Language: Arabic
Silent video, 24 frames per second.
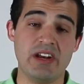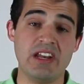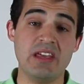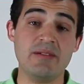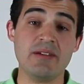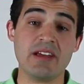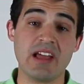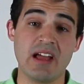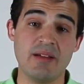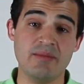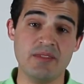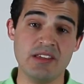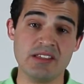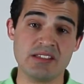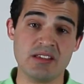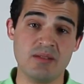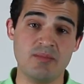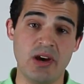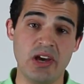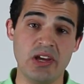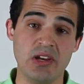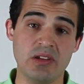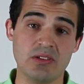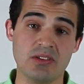برنامج حمدين
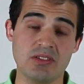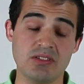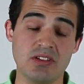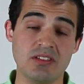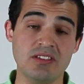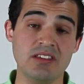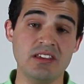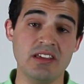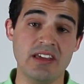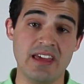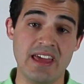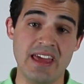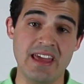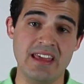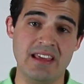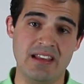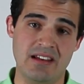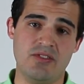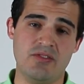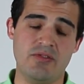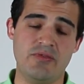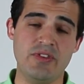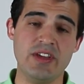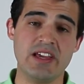صباحي الاقتصادي
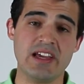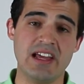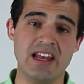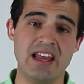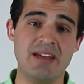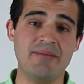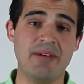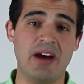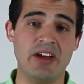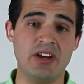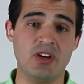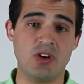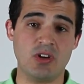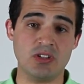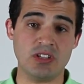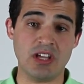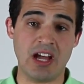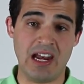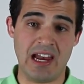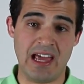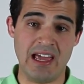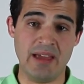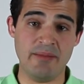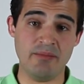هايل في كلام عن القطاع
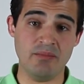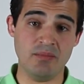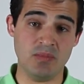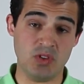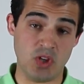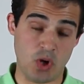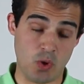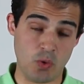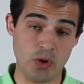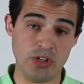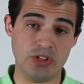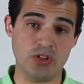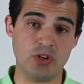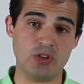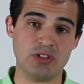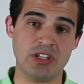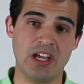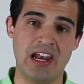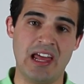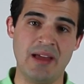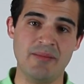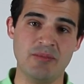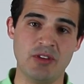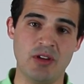العام تقويه القطاع
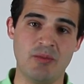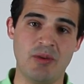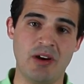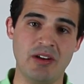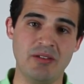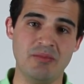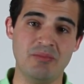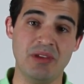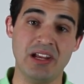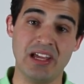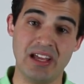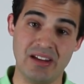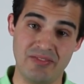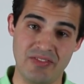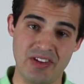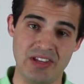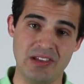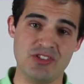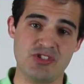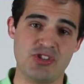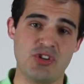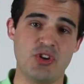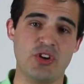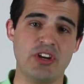العام طبعا بالخلفيه
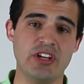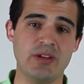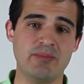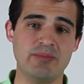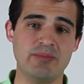الاشتراكيه